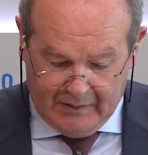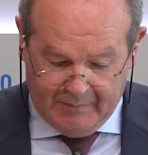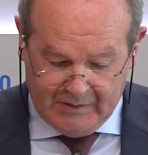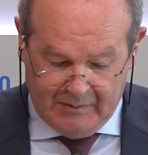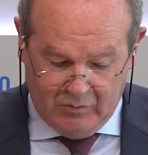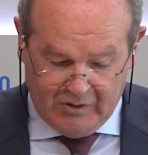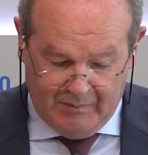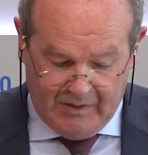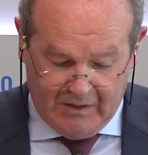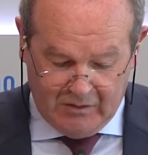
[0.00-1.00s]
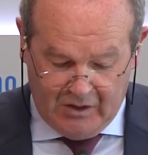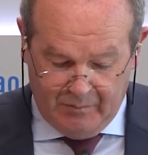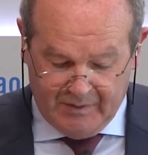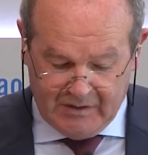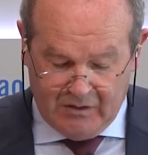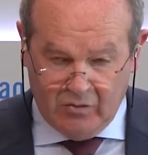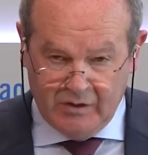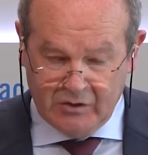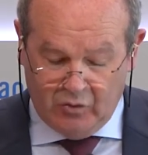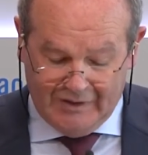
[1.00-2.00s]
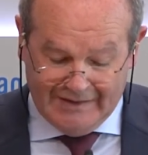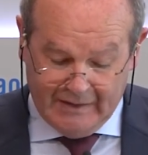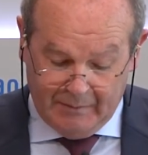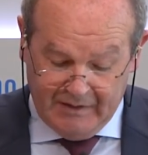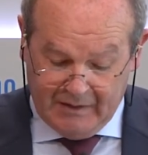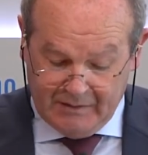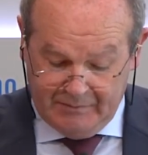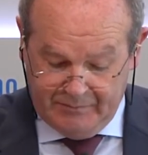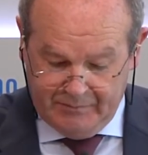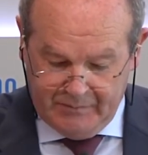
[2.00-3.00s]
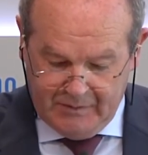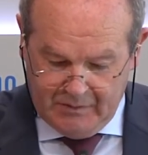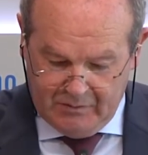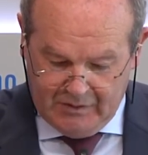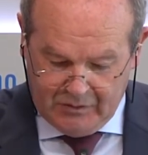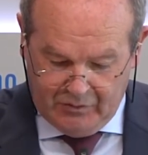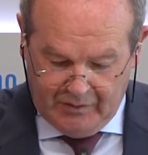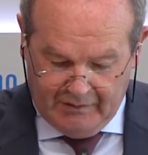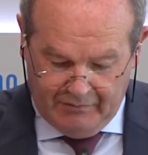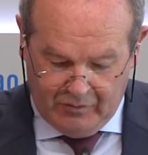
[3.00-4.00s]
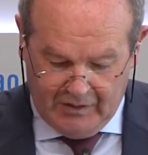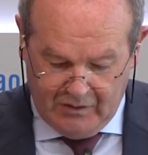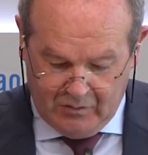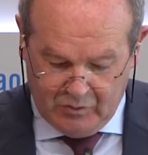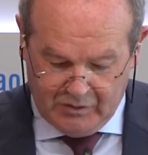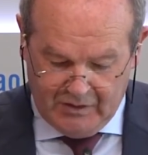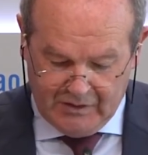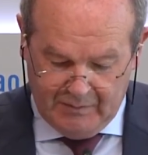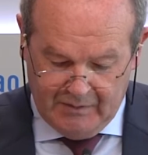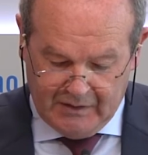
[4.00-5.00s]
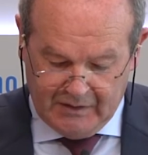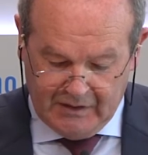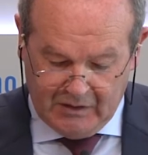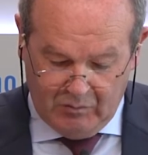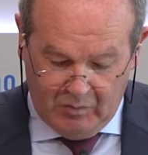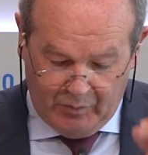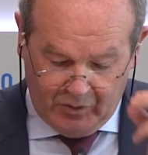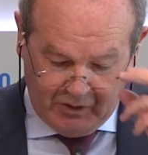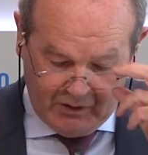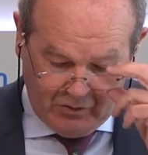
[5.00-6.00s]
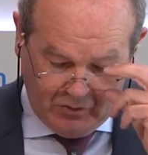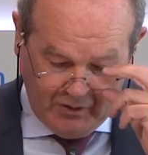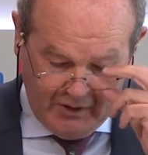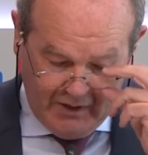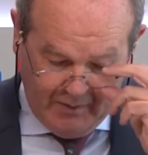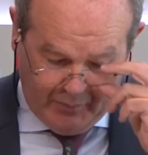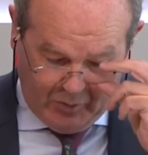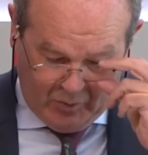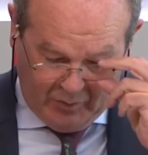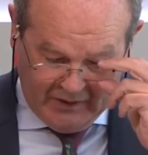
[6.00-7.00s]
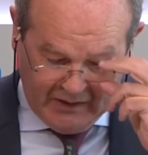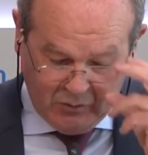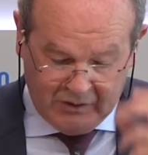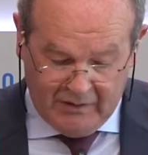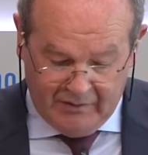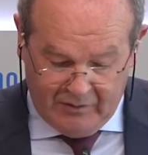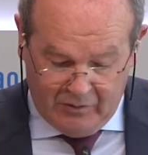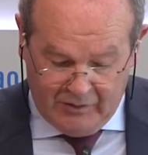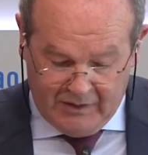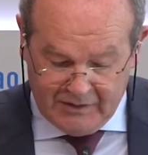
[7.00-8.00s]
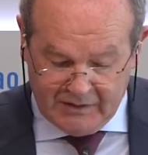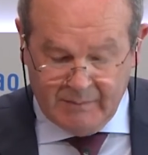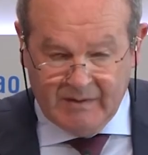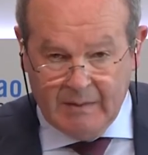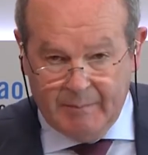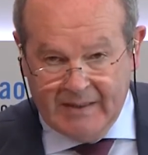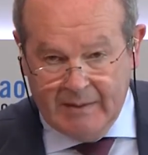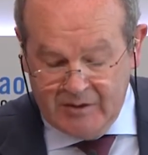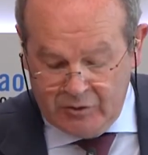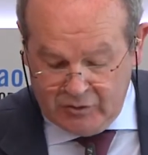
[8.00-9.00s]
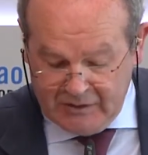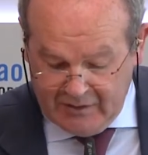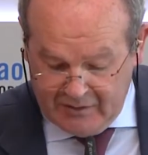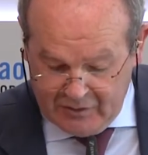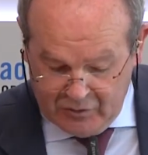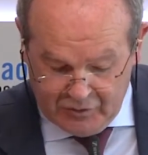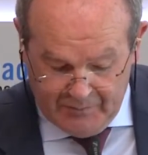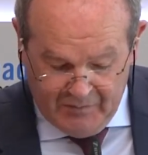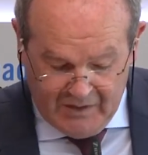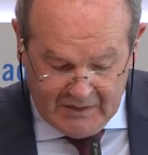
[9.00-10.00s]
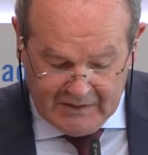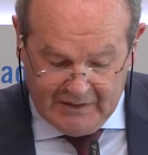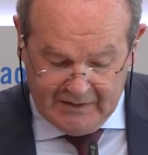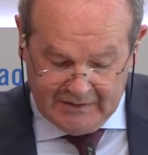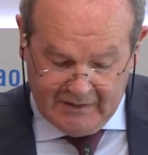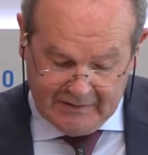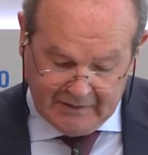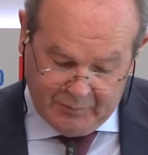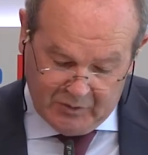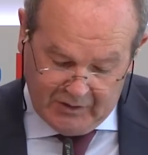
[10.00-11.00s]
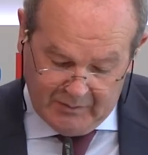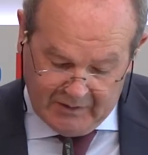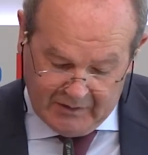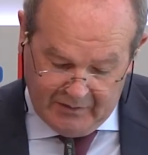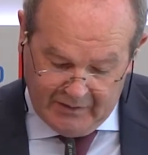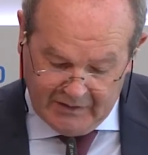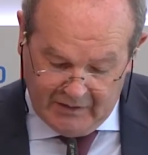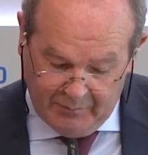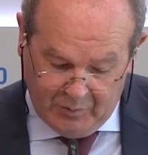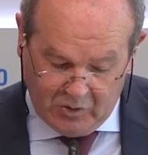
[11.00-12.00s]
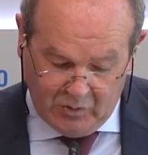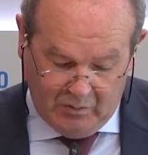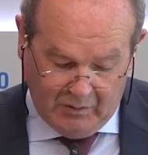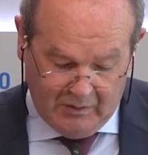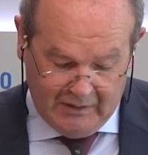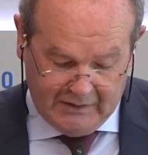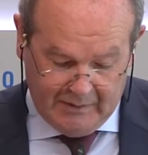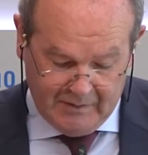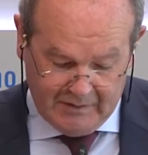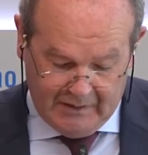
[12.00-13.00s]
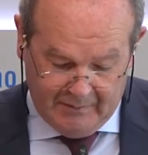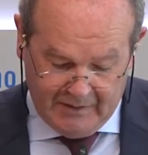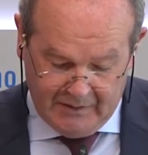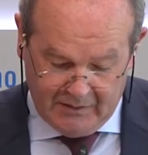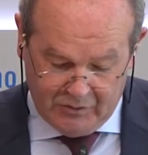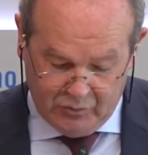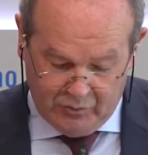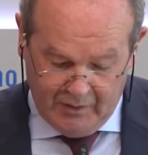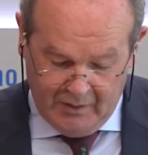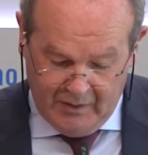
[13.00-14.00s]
que prestamos a mediados del año pasado es con Interviac, una sociedad foral, como ustedes saben, que tiene como por objeto promover la utilización del sistema de preavisos de accesos y salidas del transporte de mercancías en el puerto de Bilbao a través de la variante sur